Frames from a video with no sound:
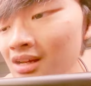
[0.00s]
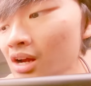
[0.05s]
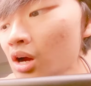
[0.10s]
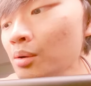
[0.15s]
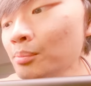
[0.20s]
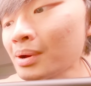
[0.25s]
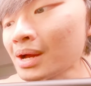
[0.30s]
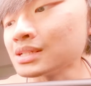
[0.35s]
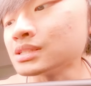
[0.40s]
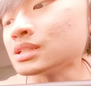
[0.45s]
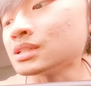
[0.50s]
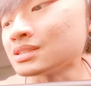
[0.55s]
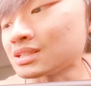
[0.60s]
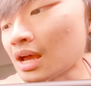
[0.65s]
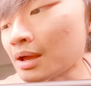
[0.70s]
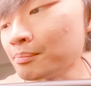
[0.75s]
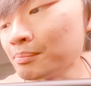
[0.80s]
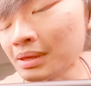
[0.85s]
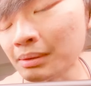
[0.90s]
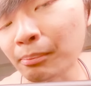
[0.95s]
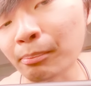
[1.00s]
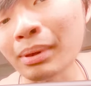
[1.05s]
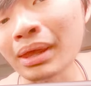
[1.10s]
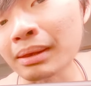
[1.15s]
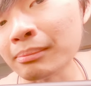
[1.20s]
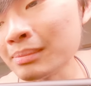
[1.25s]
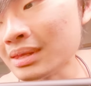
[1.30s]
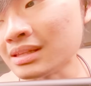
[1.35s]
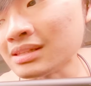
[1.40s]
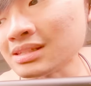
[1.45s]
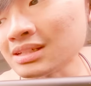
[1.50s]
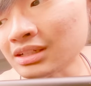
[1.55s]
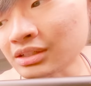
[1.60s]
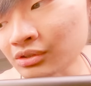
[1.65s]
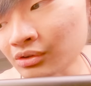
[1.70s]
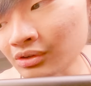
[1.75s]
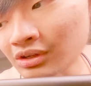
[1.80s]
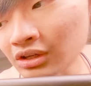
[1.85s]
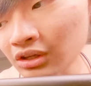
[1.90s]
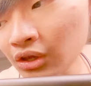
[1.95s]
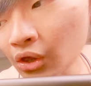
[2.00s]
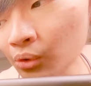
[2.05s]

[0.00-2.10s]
那刚刚拍摄产品背面，这里有一个